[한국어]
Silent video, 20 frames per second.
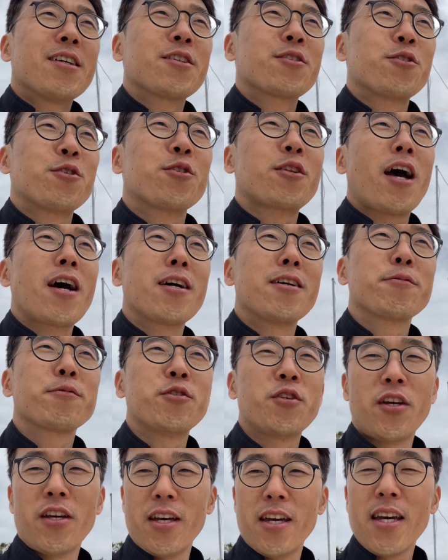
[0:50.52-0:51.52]
또 다음
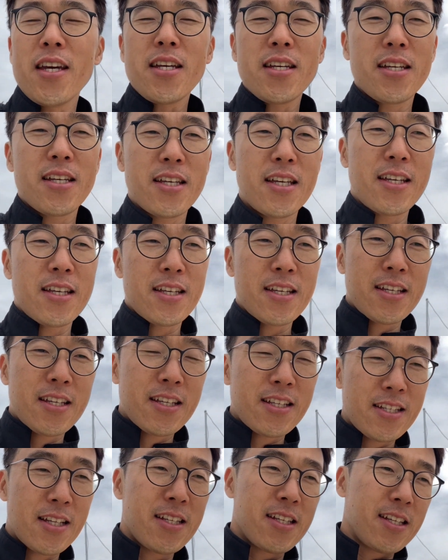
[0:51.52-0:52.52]
기회에
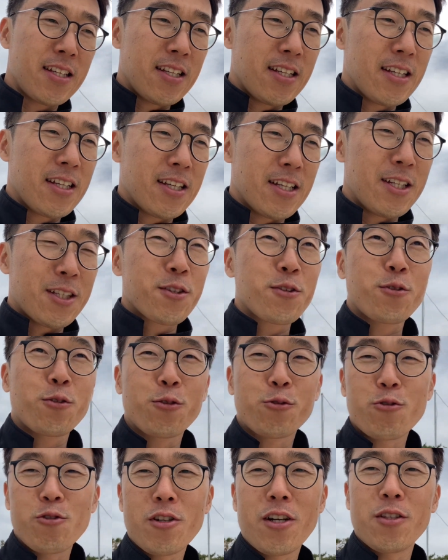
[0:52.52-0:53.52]
또
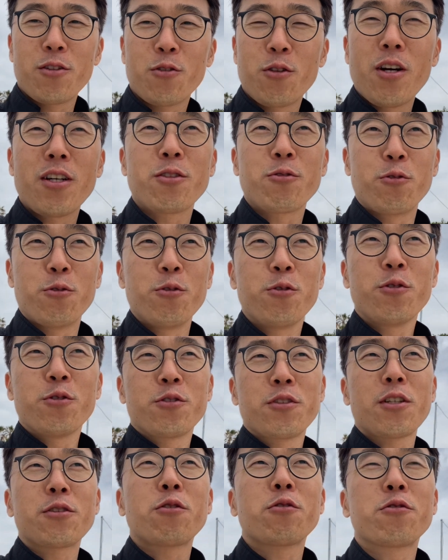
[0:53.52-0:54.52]
출간도 하고
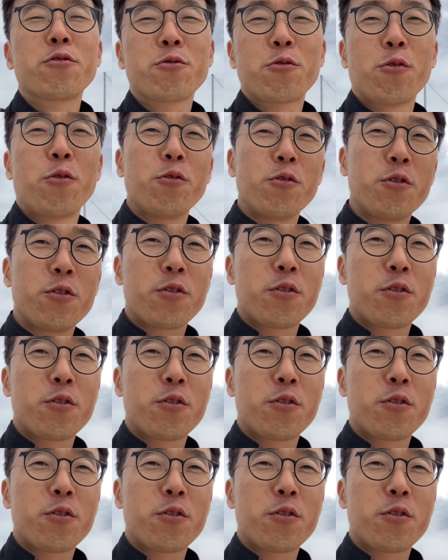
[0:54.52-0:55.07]
책도 쓰고